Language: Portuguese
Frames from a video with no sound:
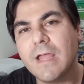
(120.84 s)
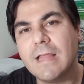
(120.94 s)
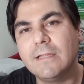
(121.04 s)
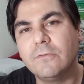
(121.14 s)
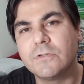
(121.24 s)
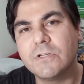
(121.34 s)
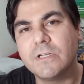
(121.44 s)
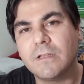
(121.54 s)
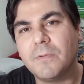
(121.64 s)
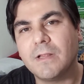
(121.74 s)
o que é a
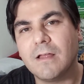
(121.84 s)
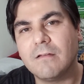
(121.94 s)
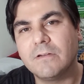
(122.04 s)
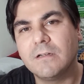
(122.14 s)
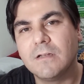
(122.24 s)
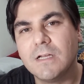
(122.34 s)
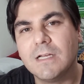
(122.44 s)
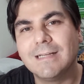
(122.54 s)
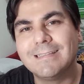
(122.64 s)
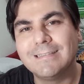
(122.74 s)
liturgia da palavra
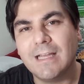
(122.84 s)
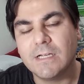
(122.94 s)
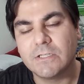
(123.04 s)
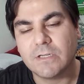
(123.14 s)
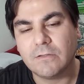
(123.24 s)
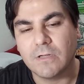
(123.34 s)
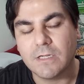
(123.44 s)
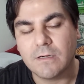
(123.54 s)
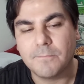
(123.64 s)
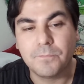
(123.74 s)
na Igreja
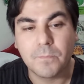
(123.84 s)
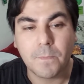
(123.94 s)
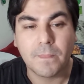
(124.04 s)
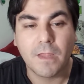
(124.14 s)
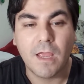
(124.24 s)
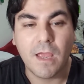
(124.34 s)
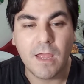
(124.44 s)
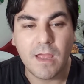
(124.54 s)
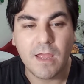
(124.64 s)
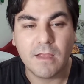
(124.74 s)
Católica.
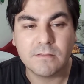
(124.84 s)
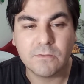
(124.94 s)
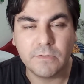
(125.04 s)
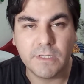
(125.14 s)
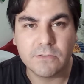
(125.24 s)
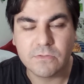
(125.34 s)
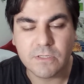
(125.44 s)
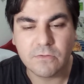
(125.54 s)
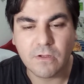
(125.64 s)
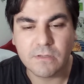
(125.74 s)
É, são textos
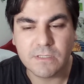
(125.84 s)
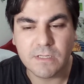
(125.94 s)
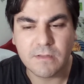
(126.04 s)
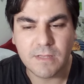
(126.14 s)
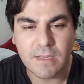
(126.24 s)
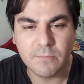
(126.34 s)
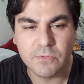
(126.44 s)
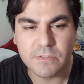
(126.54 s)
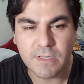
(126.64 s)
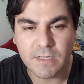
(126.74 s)
que nós
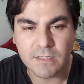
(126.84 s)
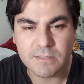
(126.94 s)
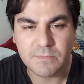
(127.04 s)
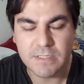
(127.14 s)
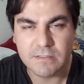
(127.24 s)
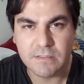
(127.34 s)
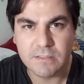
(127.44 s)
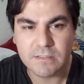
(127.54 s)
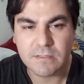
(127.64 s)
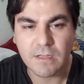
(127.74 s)
lemos né, nas
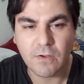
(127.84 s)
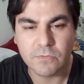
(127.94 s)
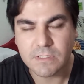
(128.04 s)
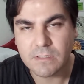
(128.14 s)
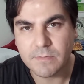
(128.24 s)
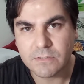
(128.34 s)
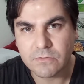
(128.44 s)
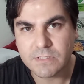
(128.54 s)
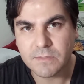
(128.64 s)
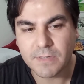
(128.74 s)
missas ou
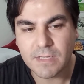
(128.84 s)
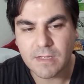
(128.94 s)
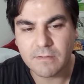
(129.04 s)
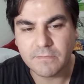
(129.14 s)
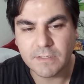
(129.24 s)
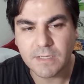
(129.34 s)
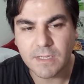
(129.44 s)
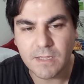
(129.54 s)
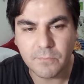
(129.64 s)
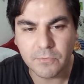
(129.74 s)
celebrações da palavra
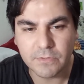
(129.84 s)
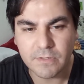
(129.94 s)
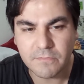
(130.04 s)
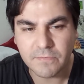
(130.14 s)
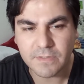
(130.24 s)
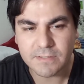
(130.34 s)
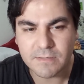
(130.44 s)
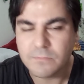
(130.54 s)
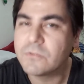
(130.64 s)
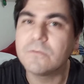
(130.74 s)
e, e
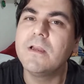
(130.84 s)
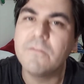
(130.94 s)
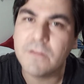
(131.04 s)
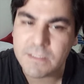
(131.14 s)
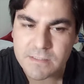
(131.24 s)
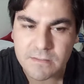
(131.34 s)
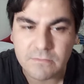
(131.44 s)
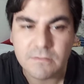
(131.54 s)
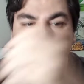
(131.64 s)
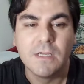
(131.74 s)
fazemos uma reflexão.